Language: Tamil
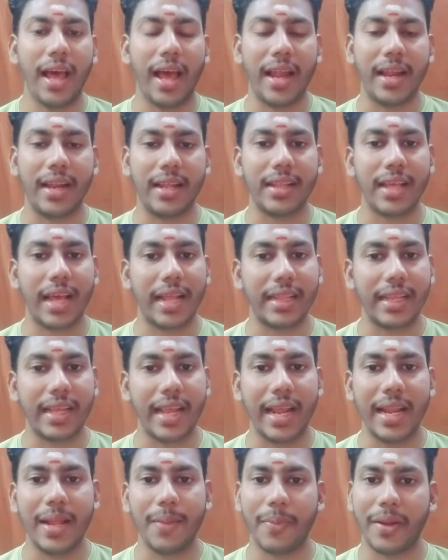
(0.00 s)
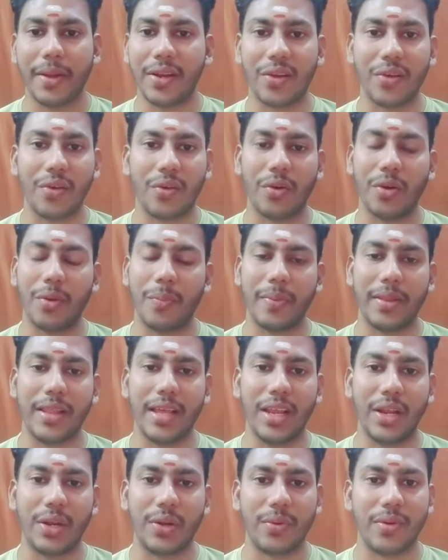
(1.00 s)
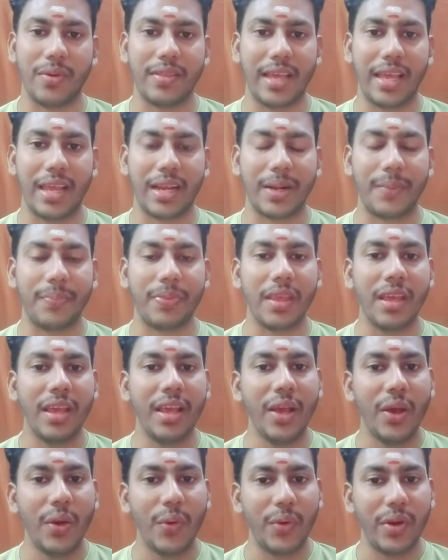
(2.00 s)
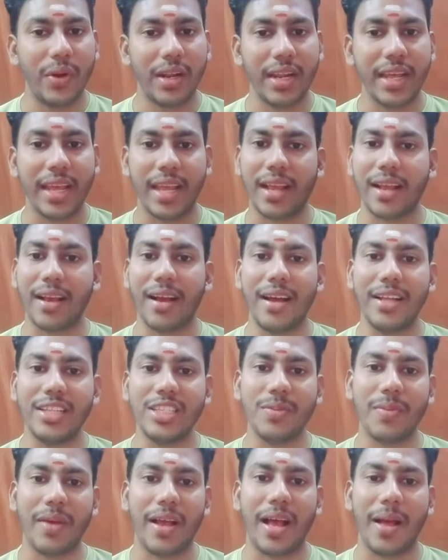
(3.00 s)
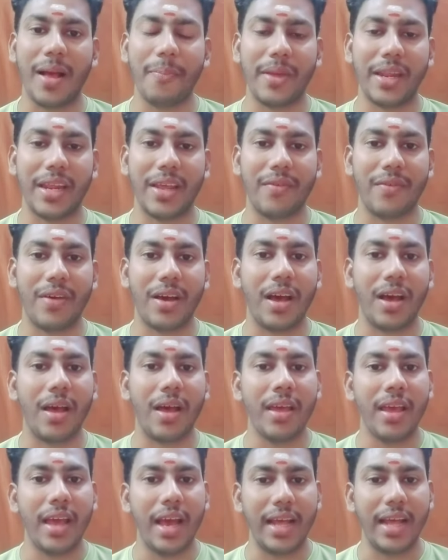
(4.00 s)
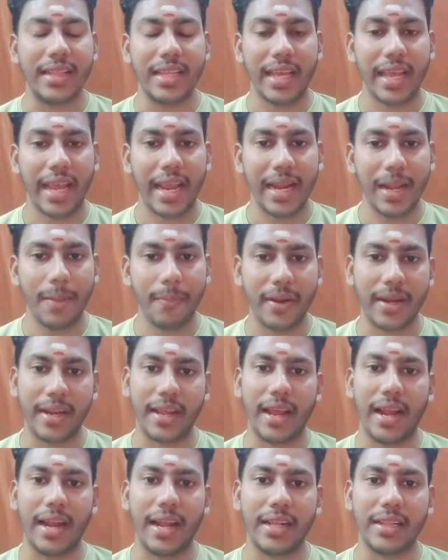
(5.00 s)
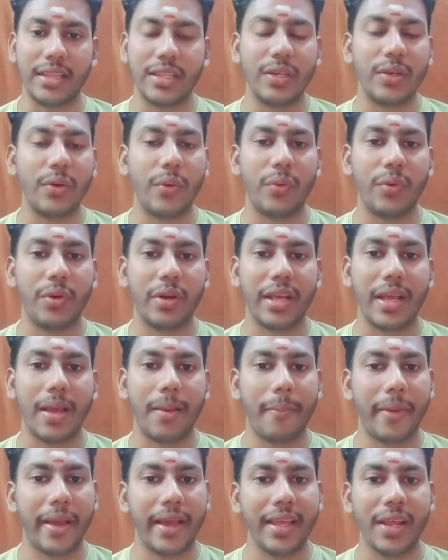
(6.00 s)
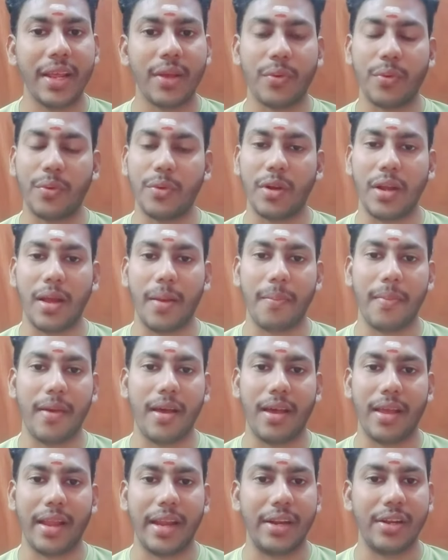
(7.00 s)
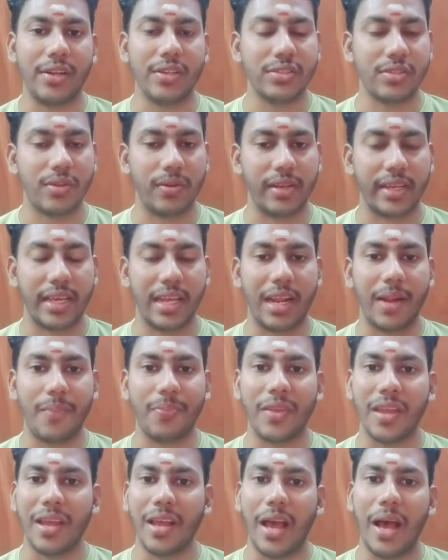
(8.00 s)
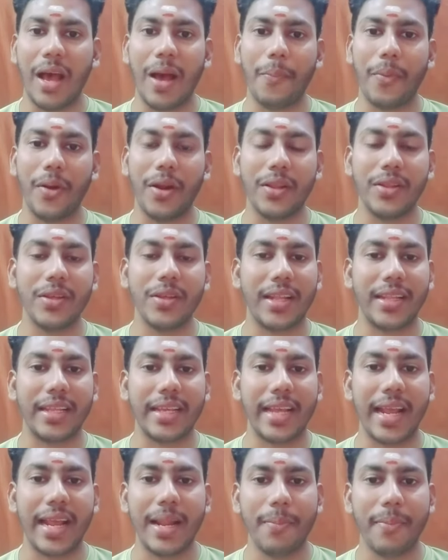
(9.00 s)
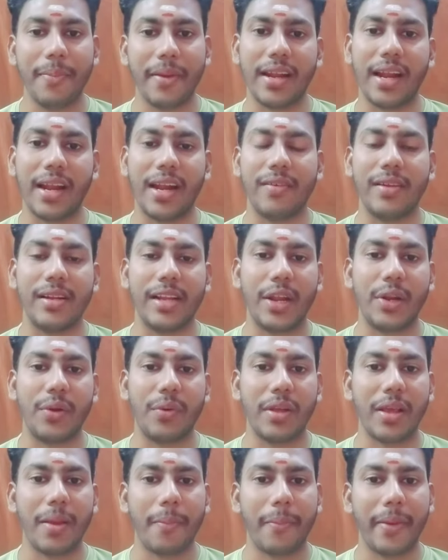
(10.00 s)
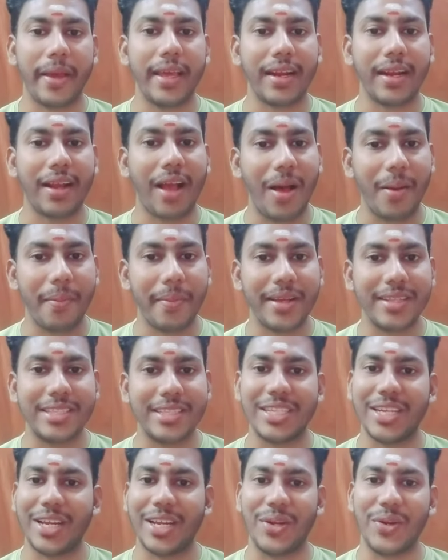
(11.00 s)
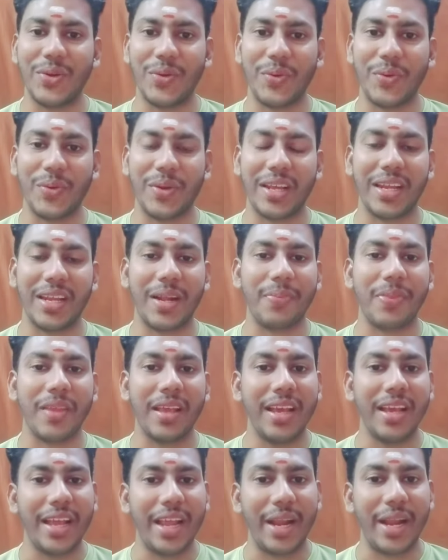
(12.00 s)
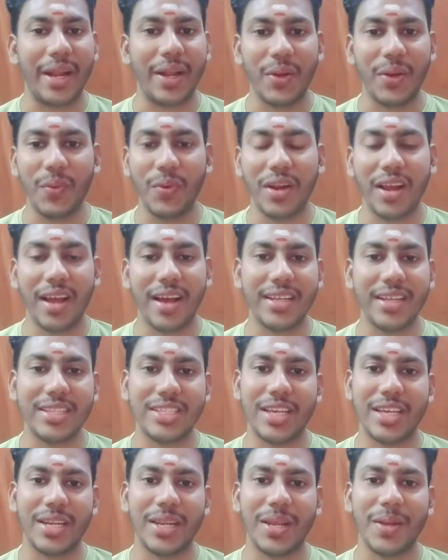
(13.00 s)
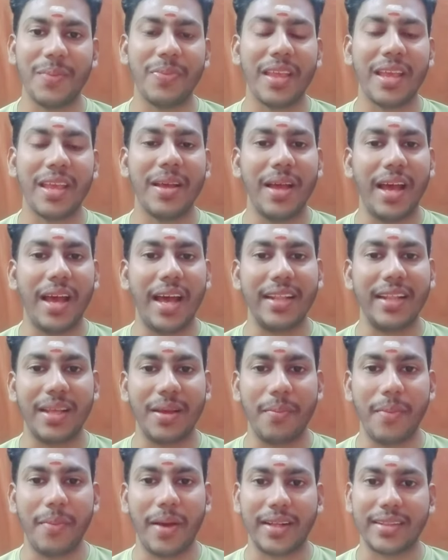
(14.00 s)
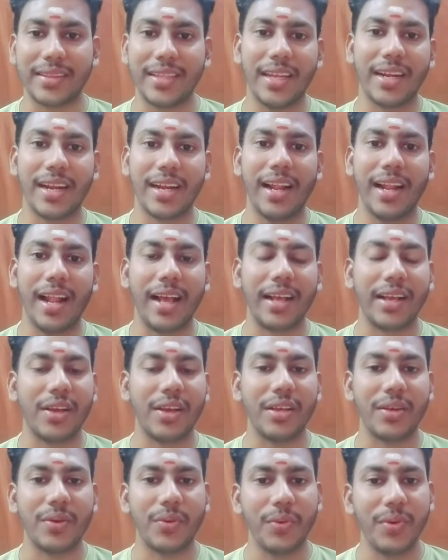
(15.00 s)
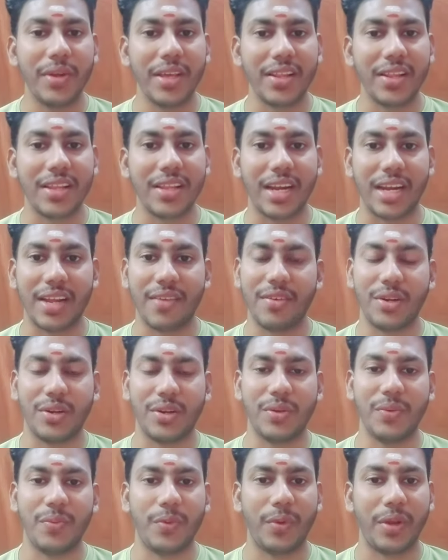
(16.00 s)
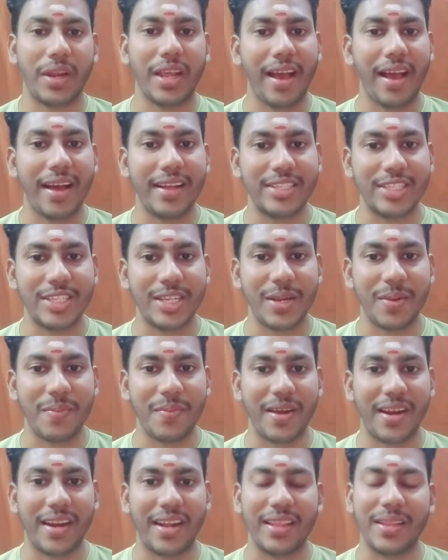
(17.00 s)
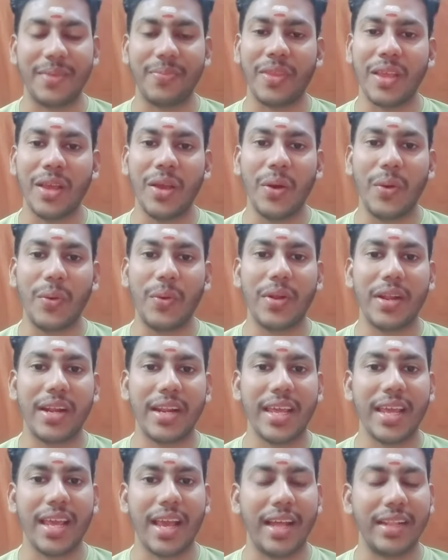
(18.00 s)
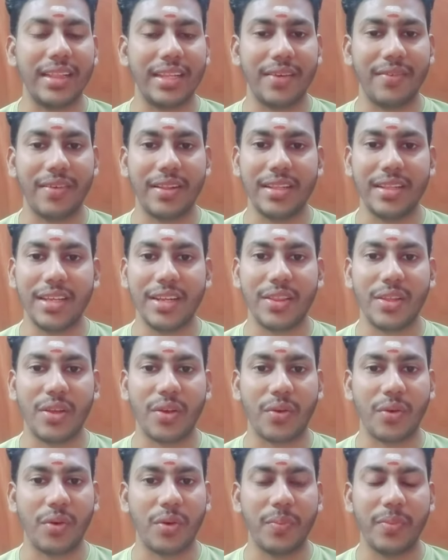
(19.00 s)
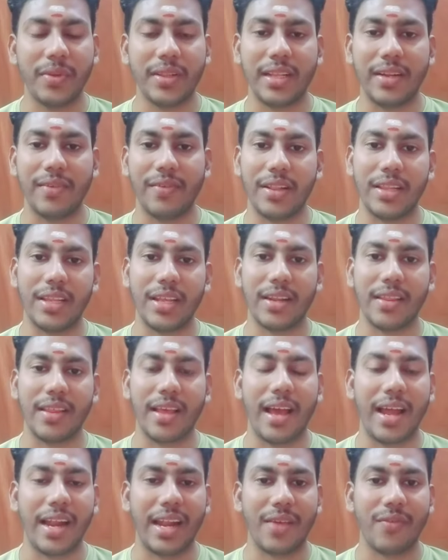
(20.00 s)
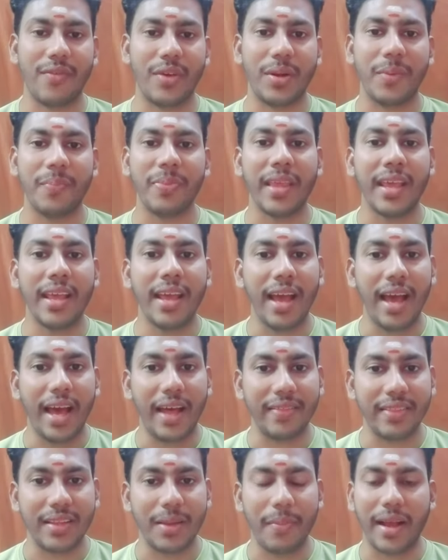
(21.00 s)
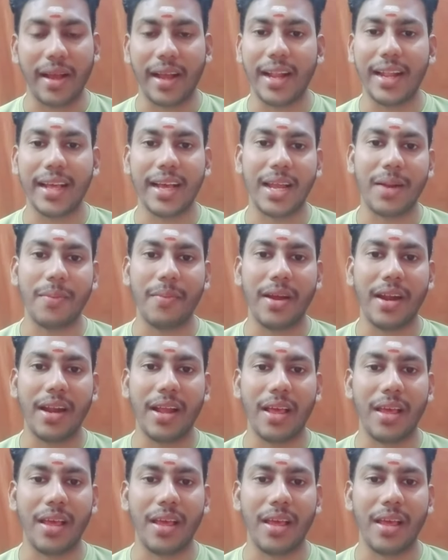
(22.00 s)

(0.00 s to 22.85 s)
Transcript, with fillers: அல்லது அந்த ஏழை பெண்ணுக்கு கொடுப்பதா என்று ஒரு தயக்கம் உடனே காஞ்சி மகா பெரியவா அந்த ஏழை பெண்ணை அழைத்து உன்னுடைய பெயரை கூறு அம்மா என்று சொல்கிறார் அப்பொழுது அந்த ஏழை பெண்ணானவள் என்னுடைய பெயர் காமாட்சி என்று கூறுகிறார் என்ன ஒரு ஆச்சரியம் அந்த பக்தர்கள் அங்கு கூடியிருந்த அனைவருக்கும் ஒரே ஆச்சரியமானது உடனே அந்த வந்திருந்த குடும்பத்தில் வந்திருந்த அனைவரும் அந்த மங்களகரமான